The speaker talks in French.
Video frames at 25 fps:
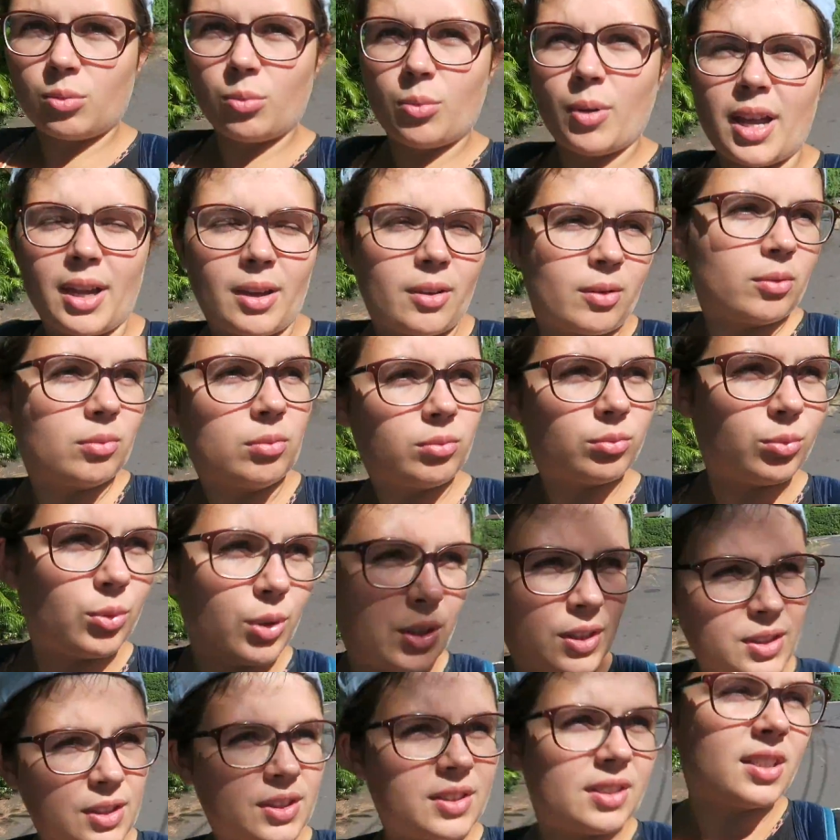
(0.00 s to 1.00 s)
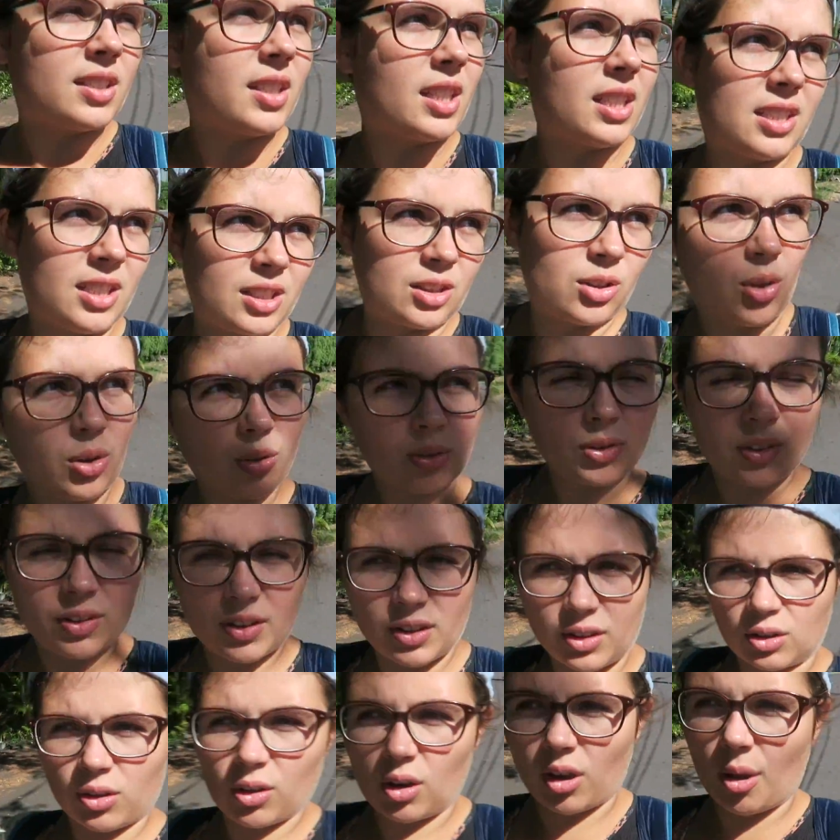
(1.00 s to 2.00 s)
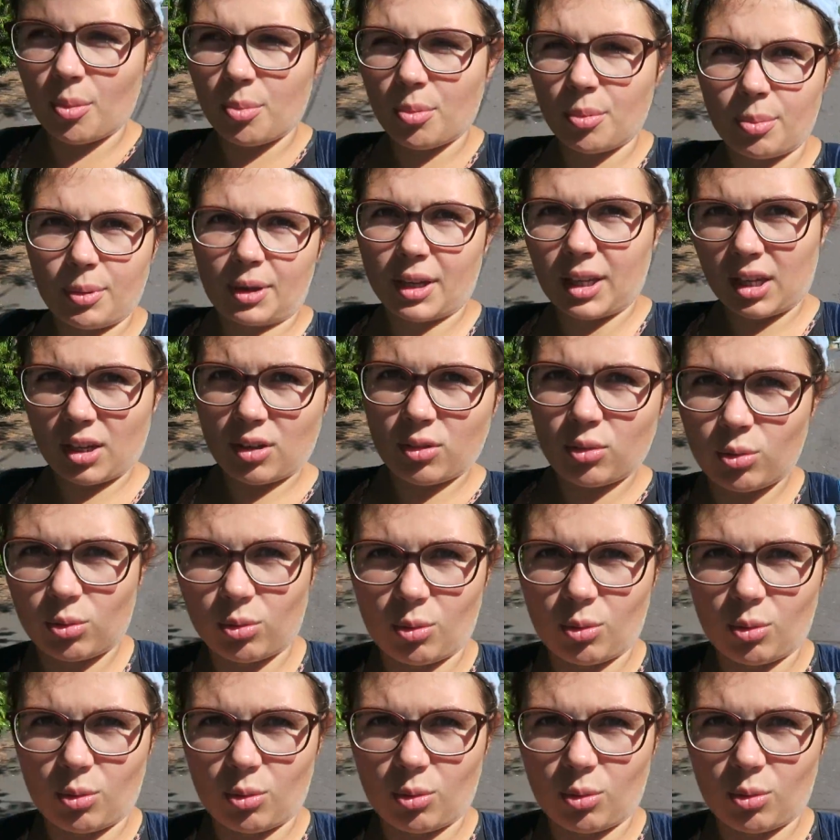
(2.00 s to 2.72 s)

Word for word: ouais, oui, si c'est ça, c'est 35 heures à peu près, quelque